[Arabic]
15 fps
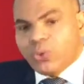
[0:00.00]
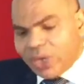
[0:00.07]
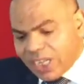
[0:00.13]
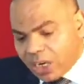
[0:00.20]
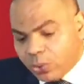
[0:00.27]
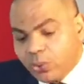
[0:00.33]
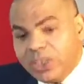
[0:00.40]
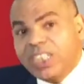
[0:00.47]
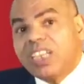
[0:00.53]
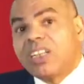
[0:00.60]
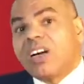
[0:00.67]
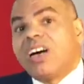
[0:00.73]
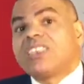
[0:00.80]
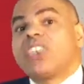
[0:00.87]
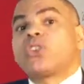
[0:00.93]
ويكون
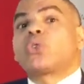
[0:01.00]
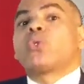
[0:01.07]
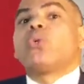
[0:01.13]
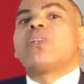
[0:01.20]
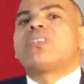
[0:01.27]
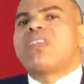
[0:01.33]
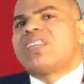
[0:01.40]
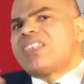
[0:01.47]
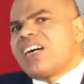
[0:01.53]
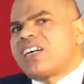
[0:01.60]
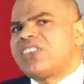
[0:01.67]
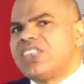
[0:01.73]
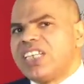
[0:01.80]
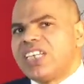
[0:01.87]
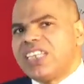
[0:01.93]
للقاضي سلطة
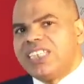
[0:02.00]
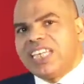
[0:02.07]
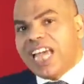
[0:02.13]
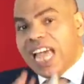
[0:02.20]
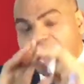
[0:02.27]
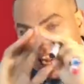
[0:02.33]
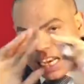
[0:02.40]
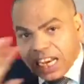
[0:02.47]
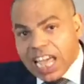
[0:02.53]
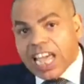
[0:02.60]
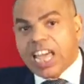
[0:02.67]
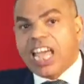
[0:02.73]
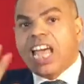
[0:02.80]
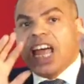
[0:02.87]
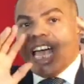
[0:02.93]
تقديرية لا